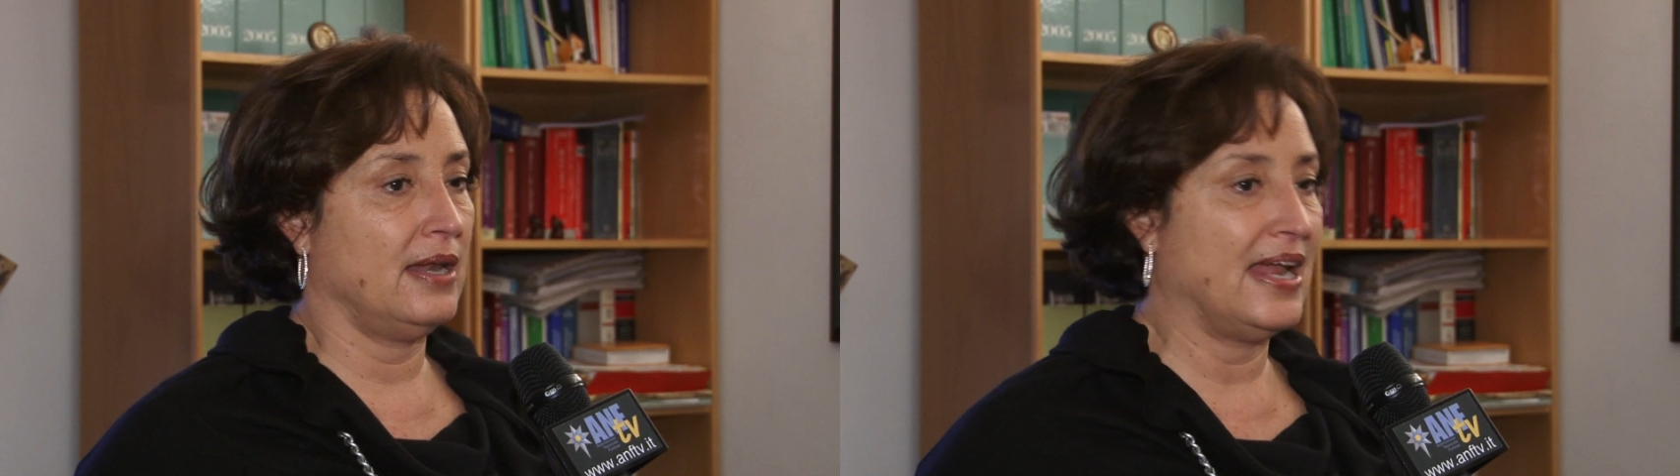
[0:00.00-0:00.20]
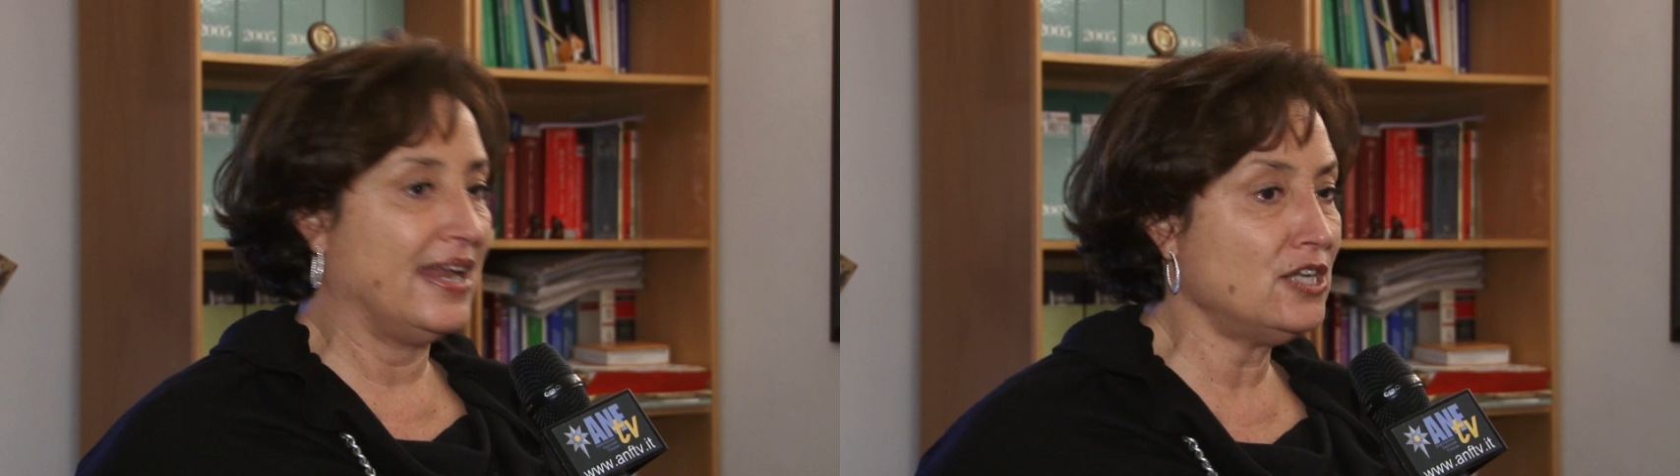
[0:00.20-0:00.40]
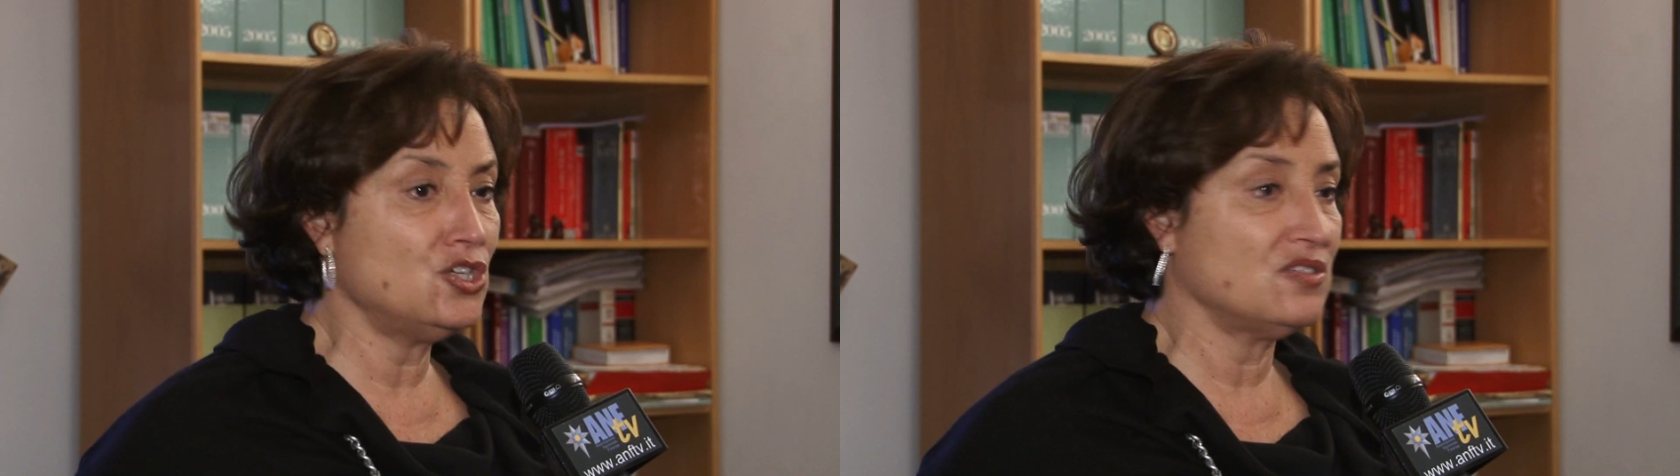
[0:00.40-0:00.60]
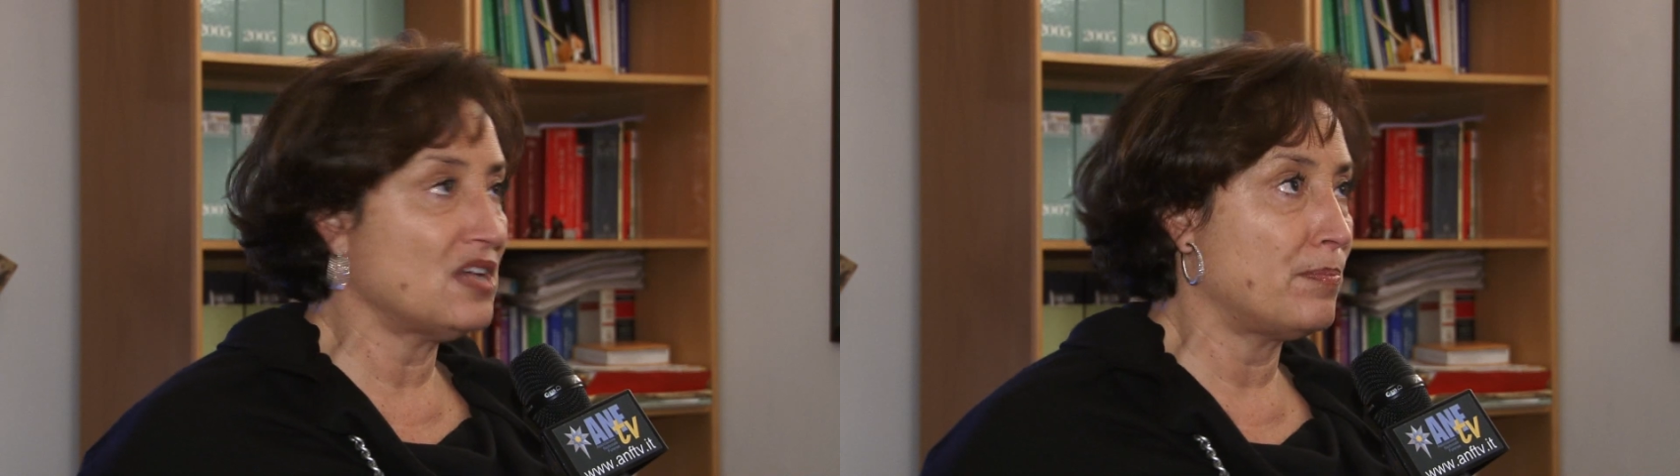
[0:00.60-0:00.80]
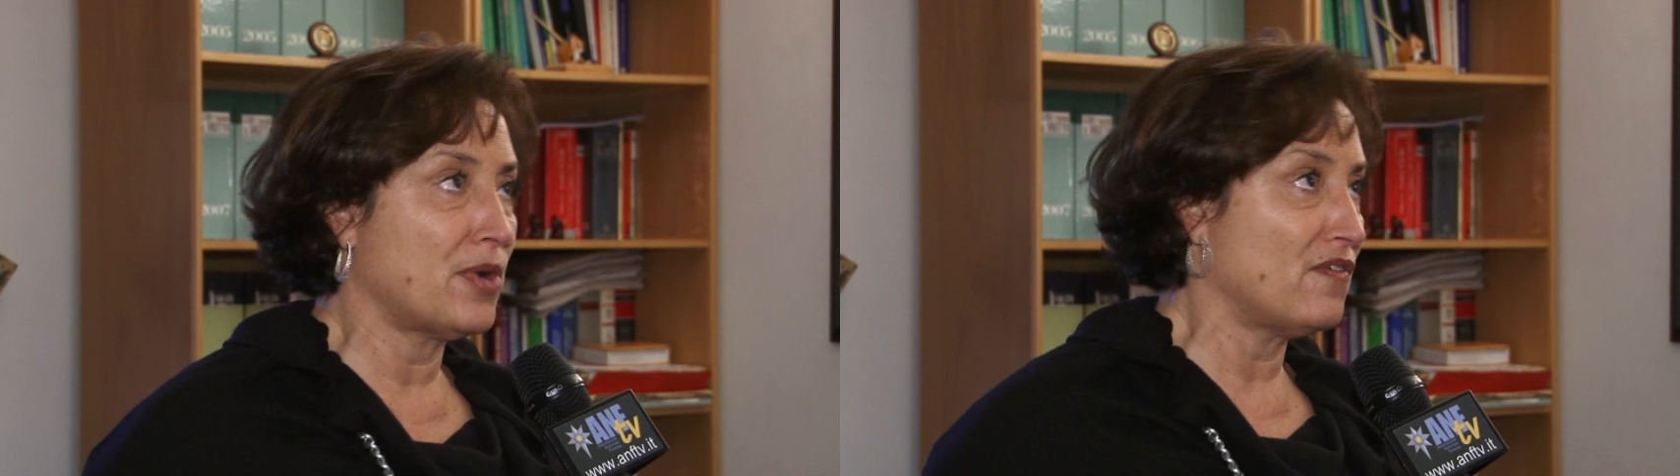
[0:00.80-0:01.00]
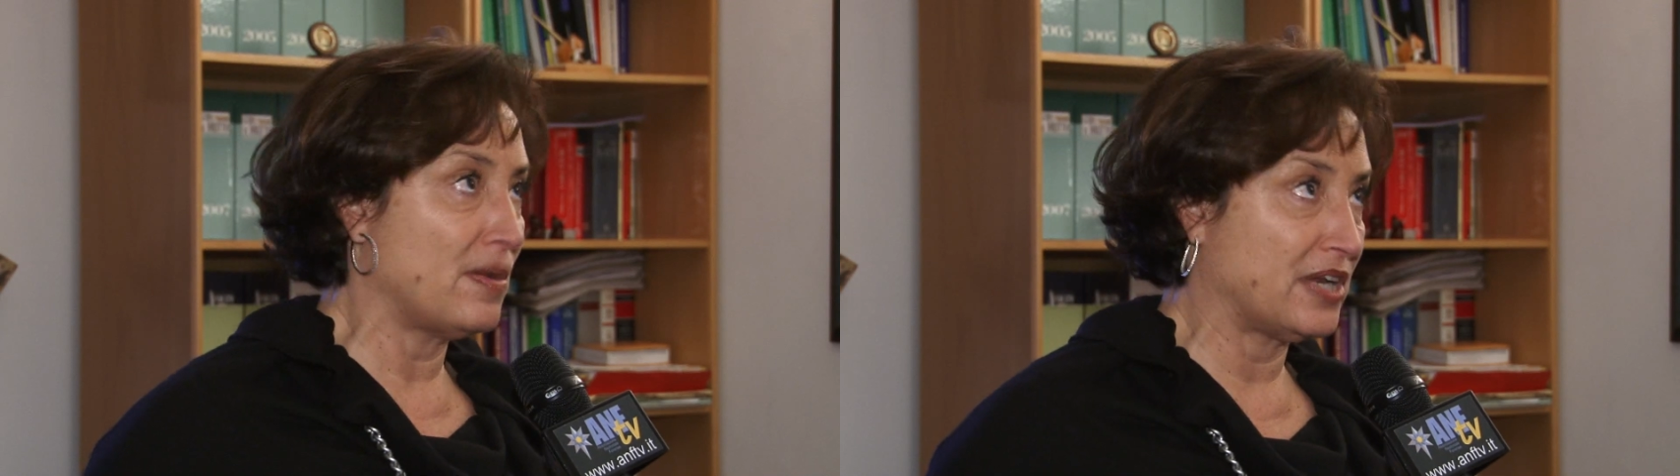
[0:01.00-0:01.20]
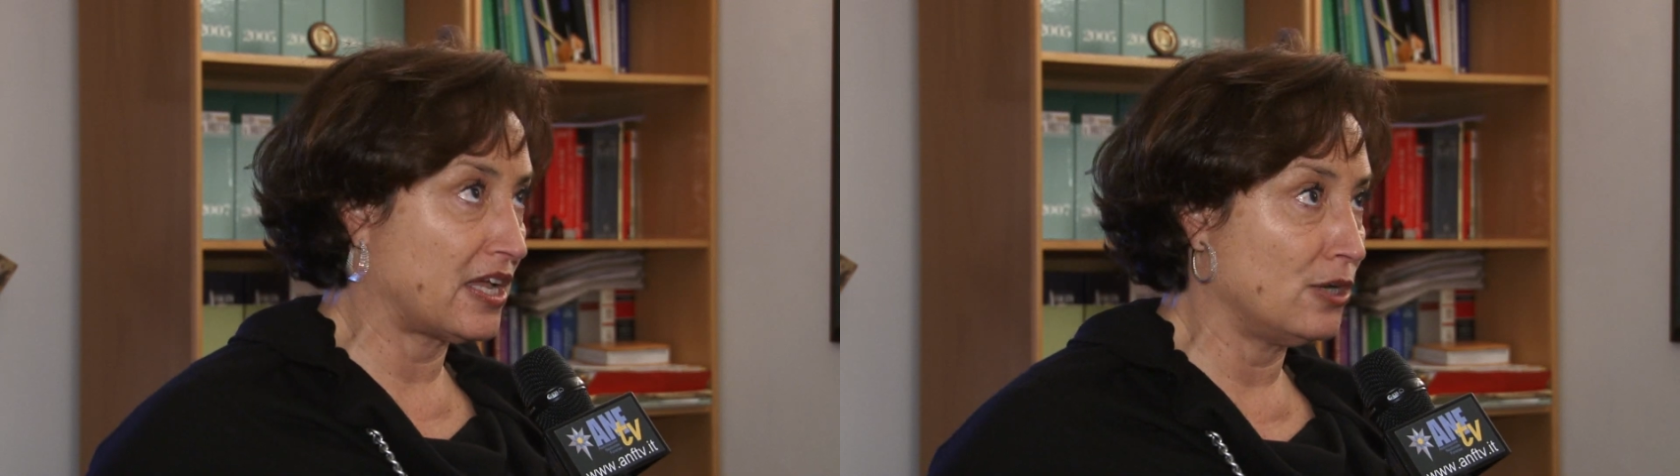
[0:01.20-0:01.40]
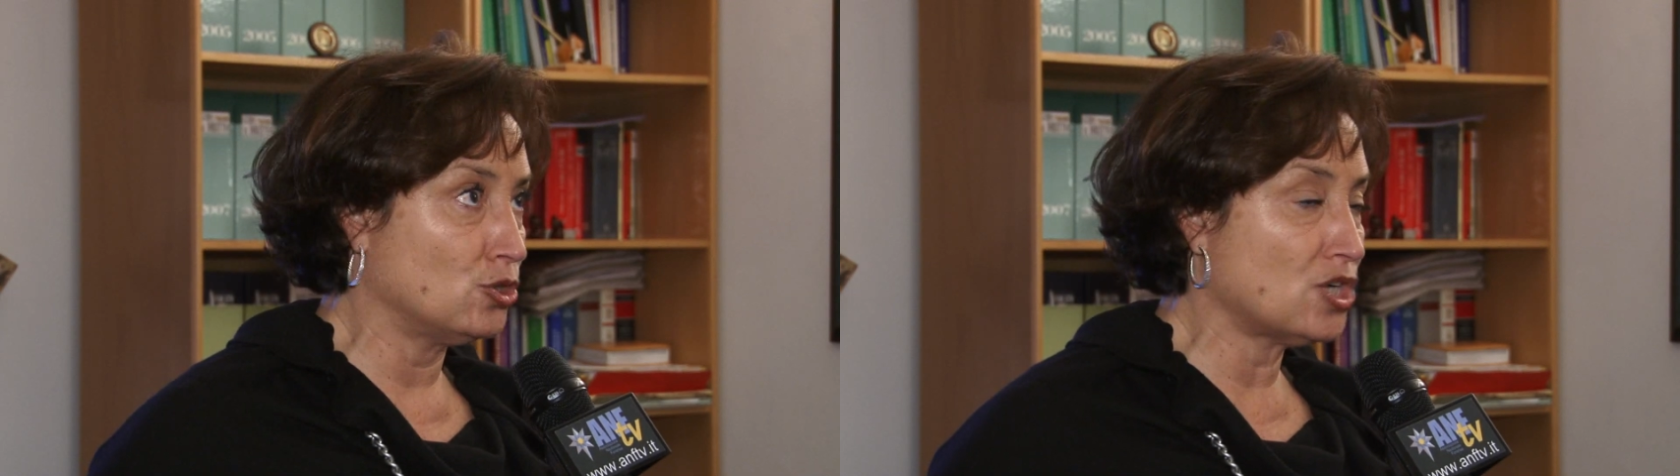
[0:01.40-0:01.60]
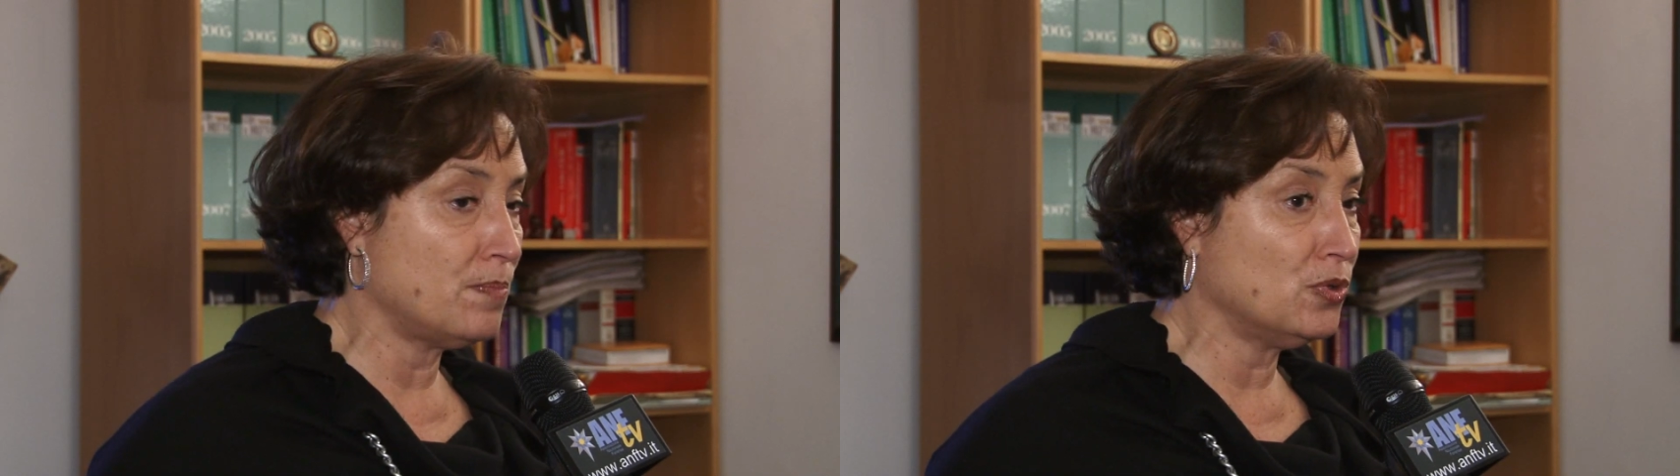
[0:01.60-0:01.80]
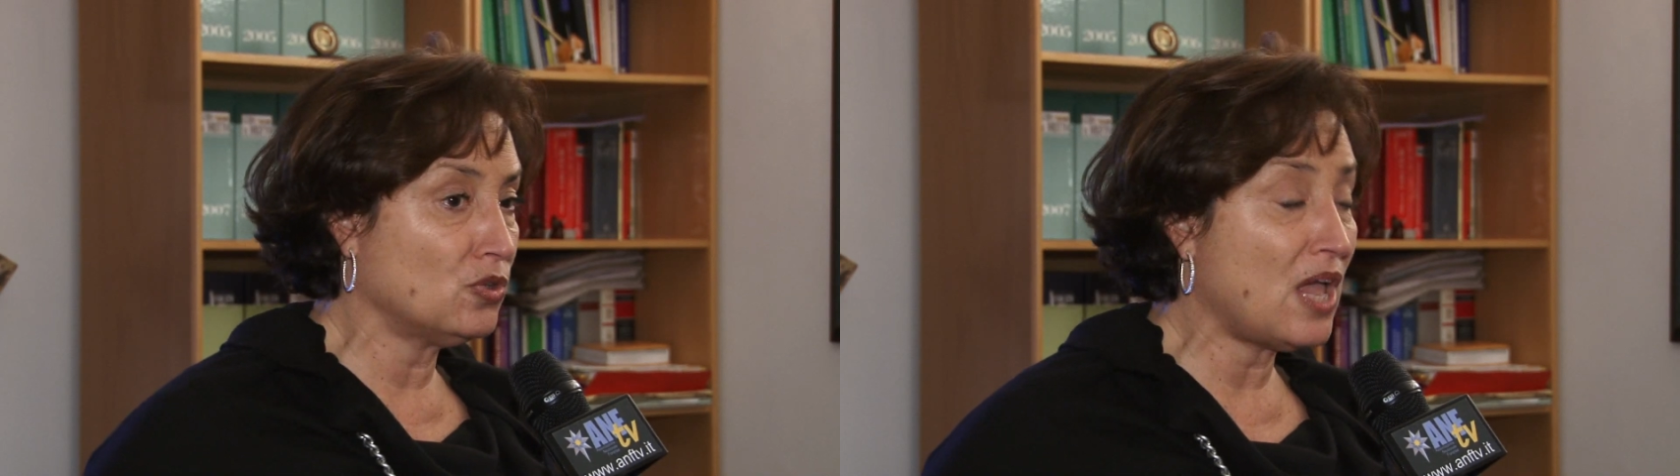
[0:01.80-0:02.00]
la legge si approva perché non c'è
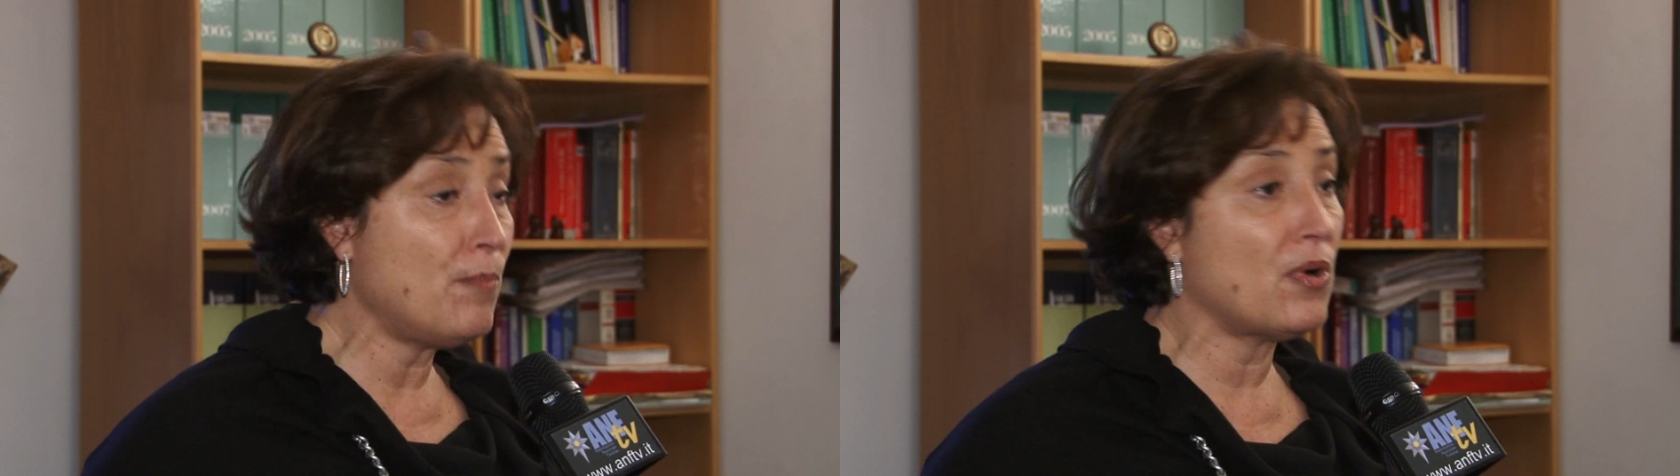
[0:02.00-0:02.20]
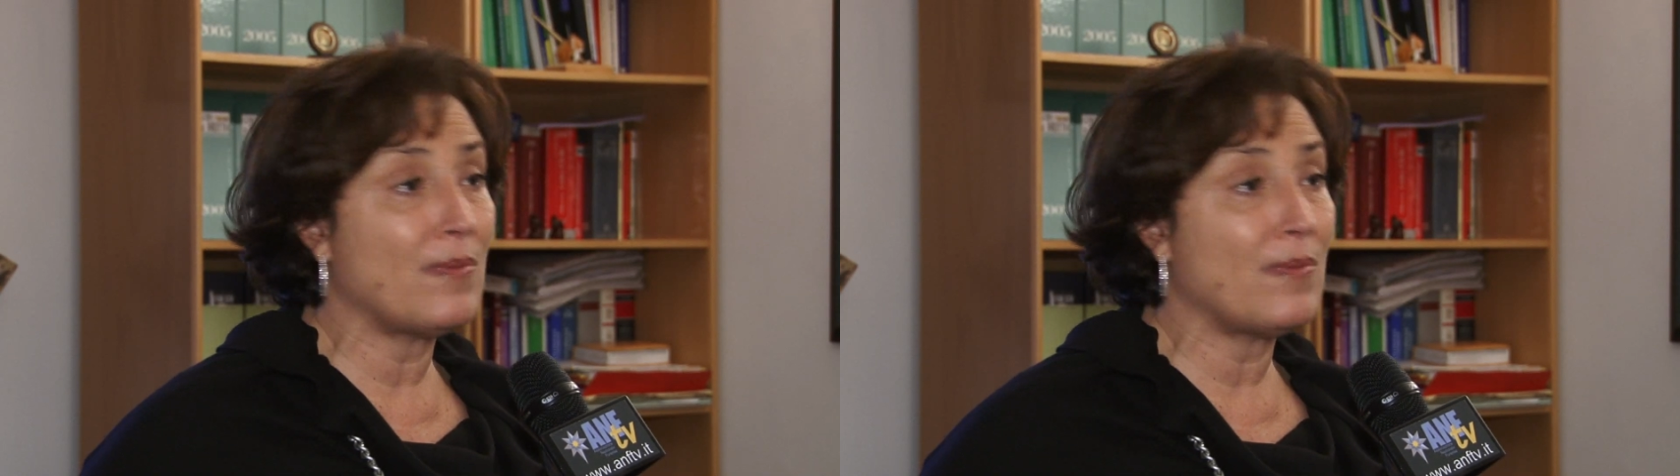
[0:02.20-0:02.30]
più tempo,